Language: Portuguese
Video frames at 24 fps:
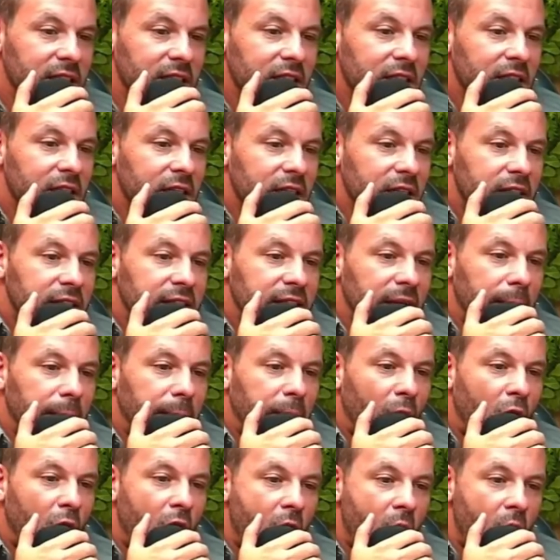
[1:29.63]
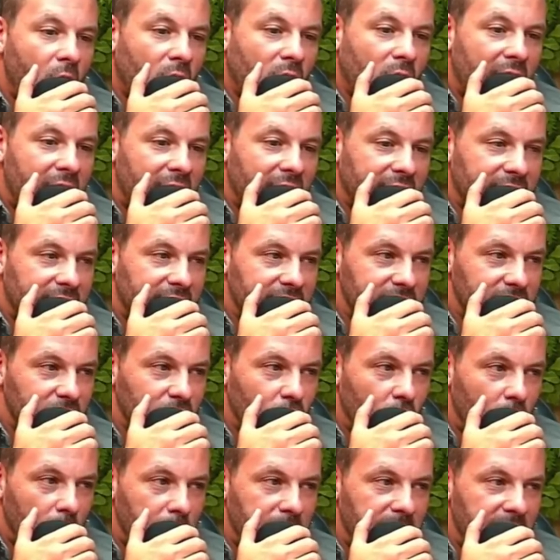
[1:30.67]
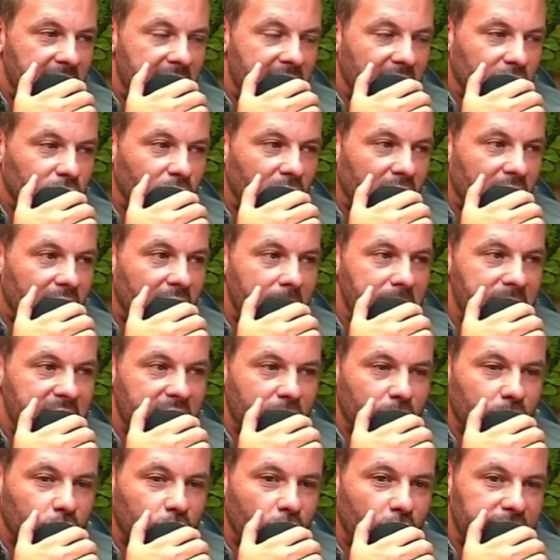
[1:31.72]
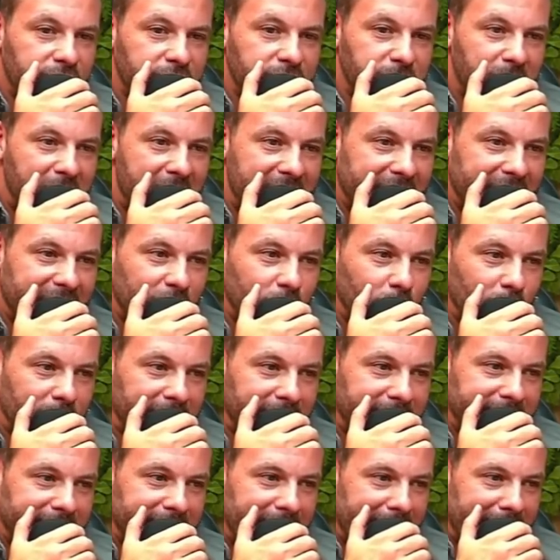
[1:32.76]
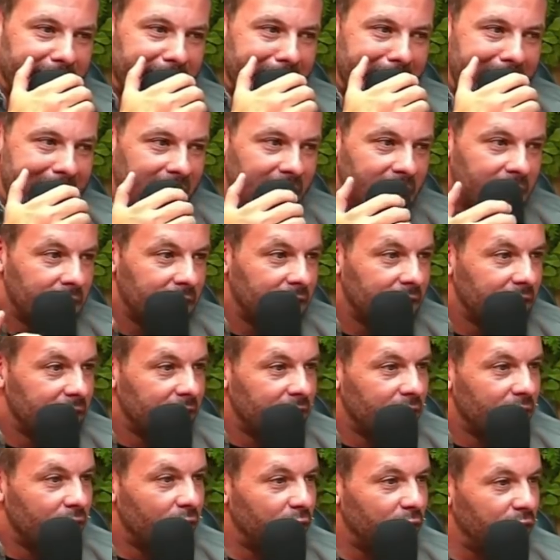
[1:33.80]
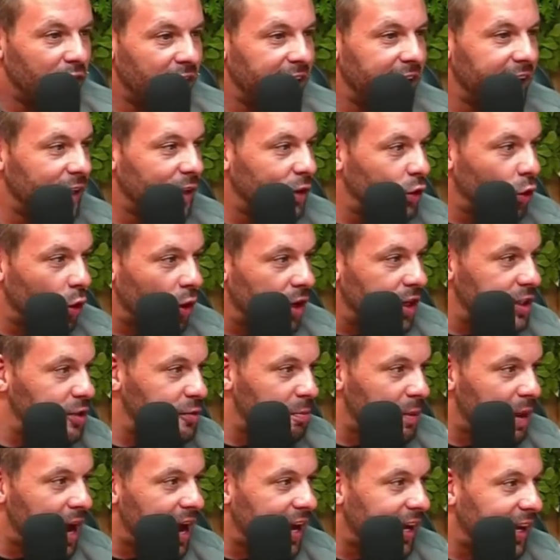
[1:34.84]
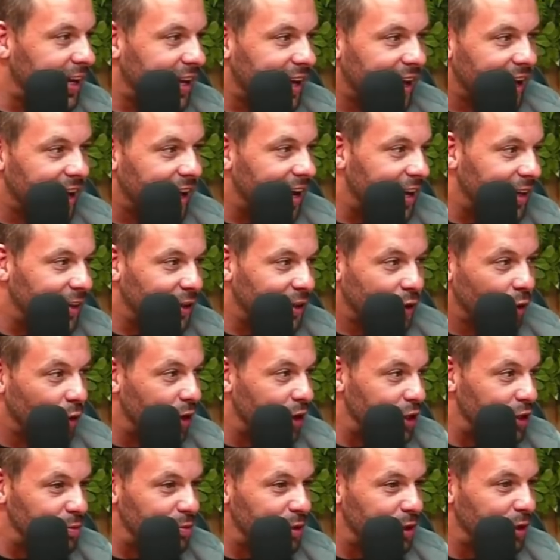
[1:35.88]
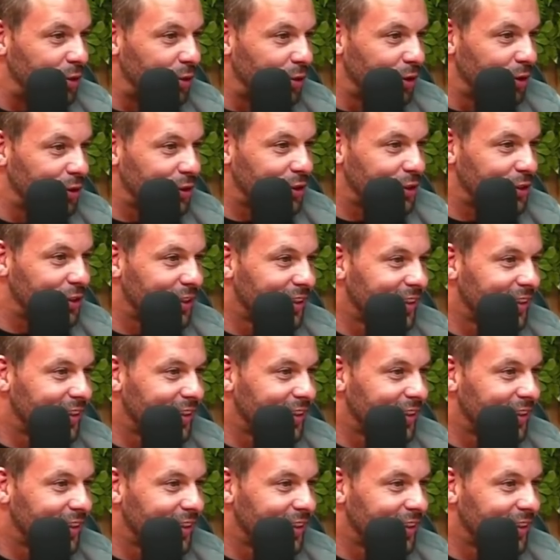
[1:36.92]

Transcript: Cepol Garra 15 copiado a caminho, dois Mike do QTH. Eu falei, dois Mike é dois minutos.